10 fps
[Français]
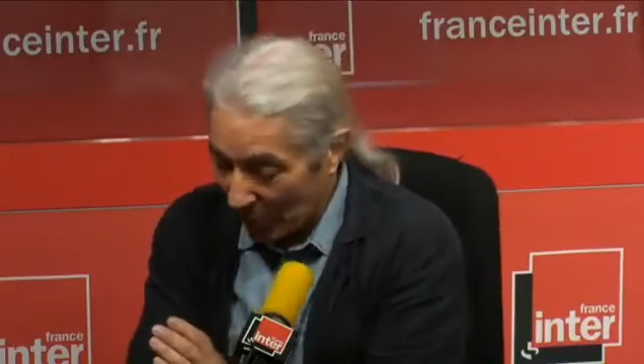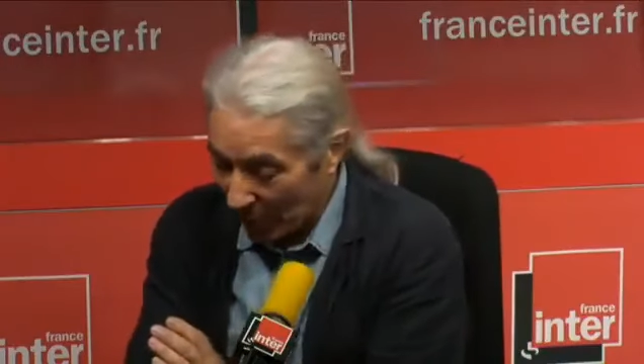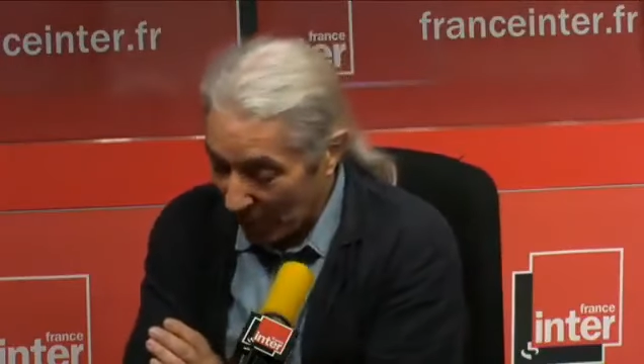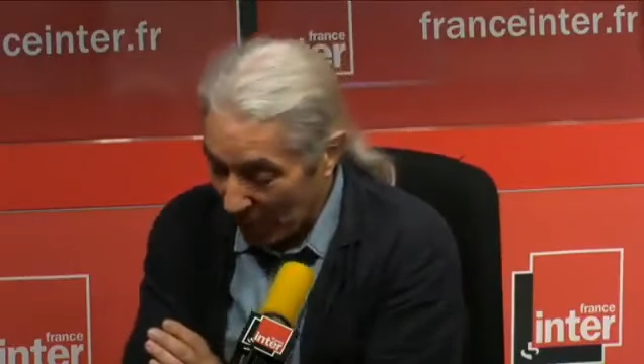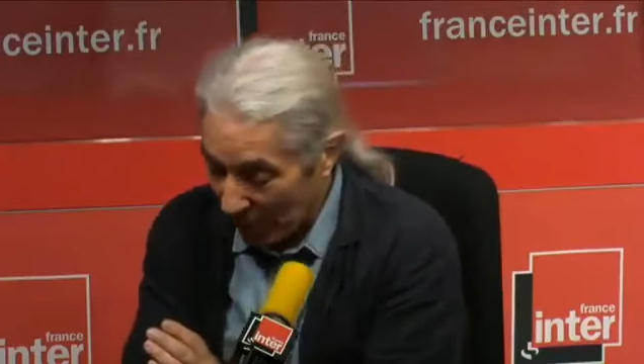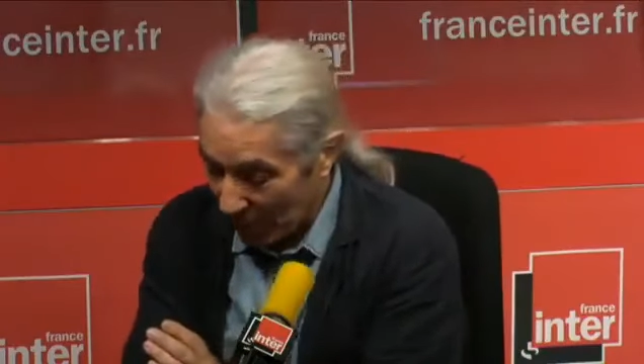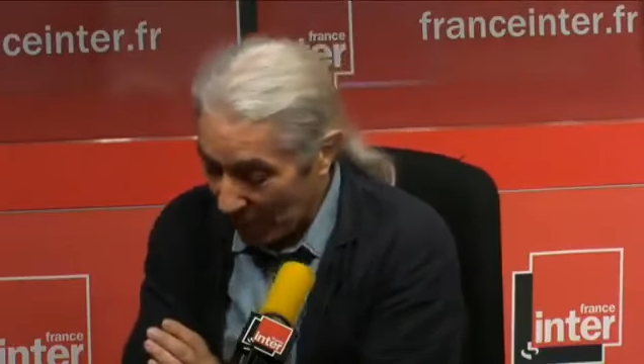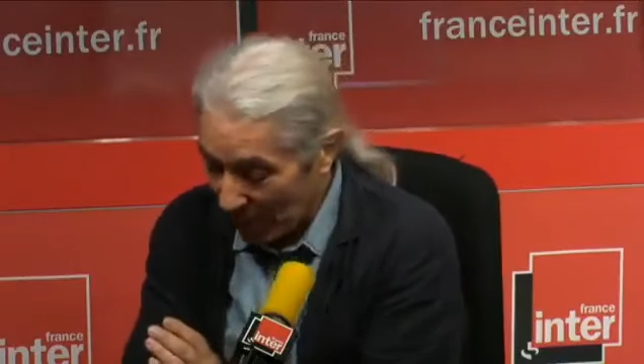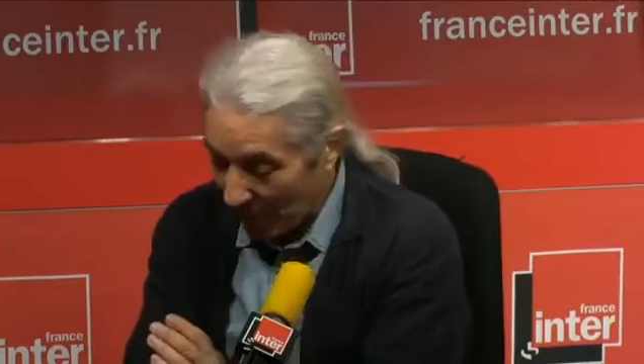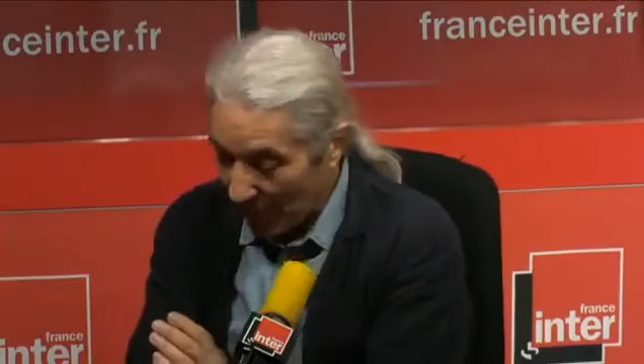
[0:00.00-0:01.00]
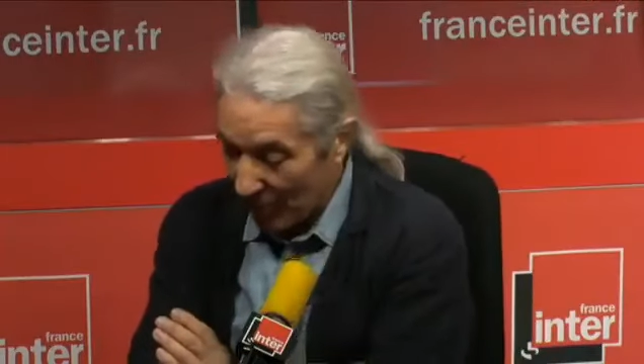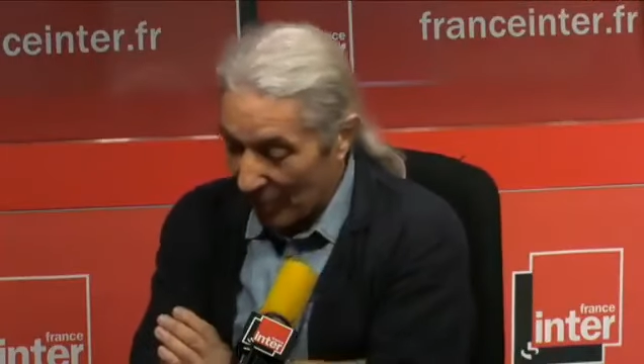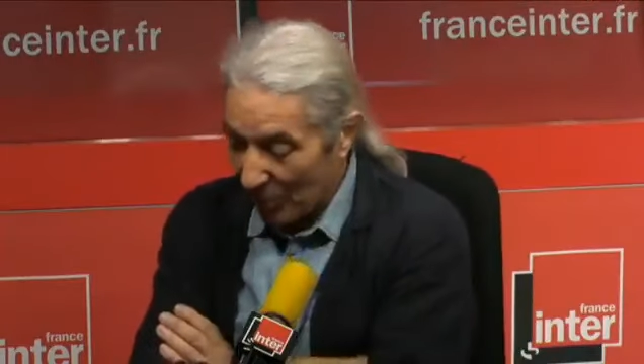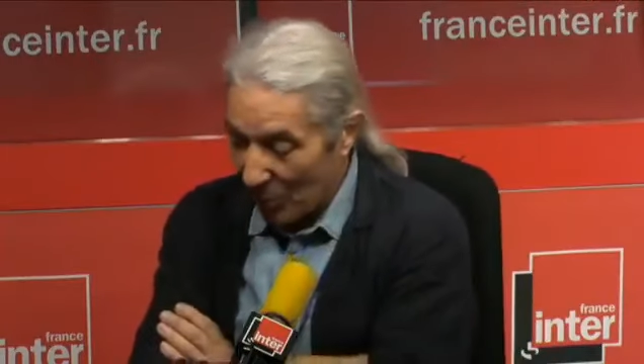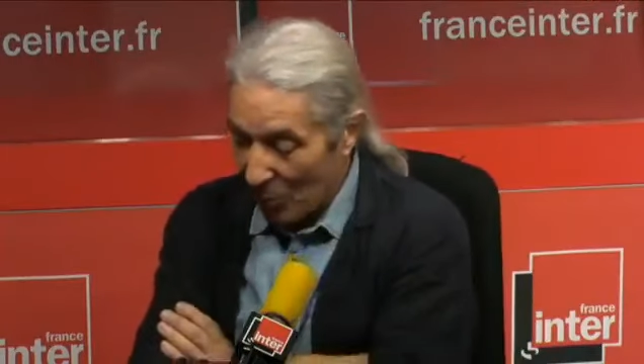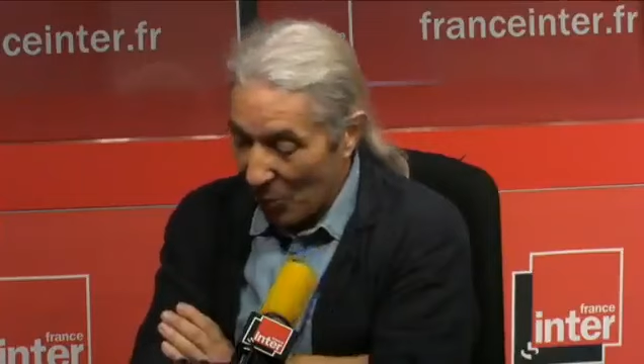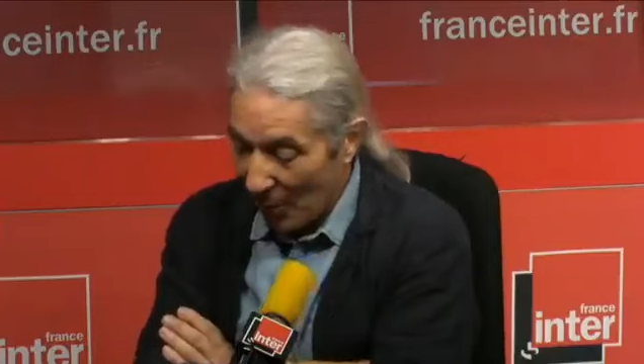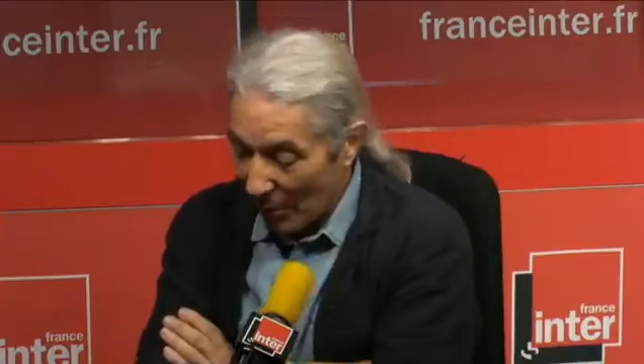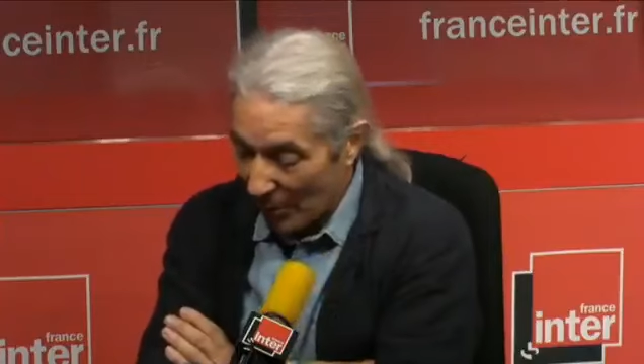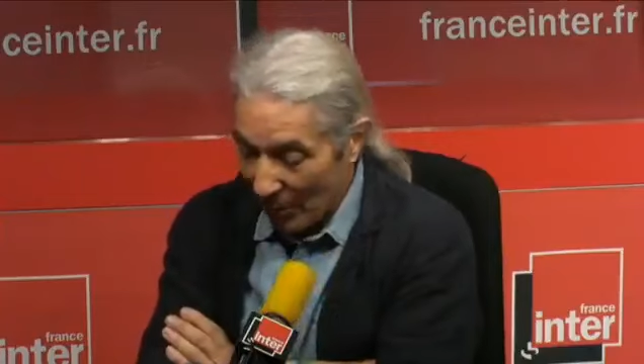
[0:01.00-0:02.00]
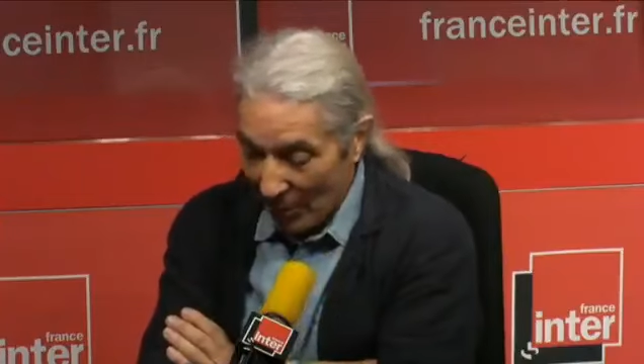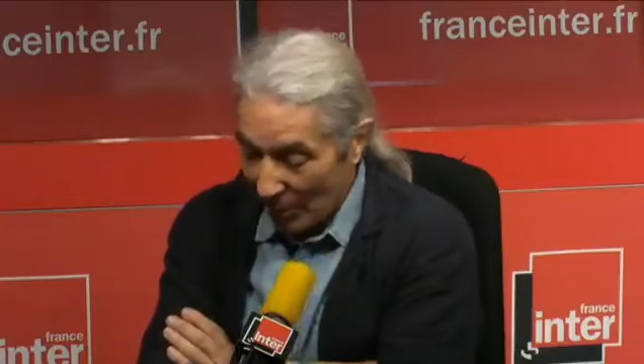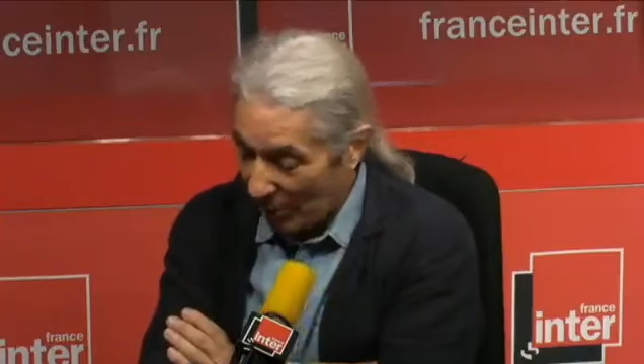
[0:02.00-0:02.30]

l'identité euh, musulmane,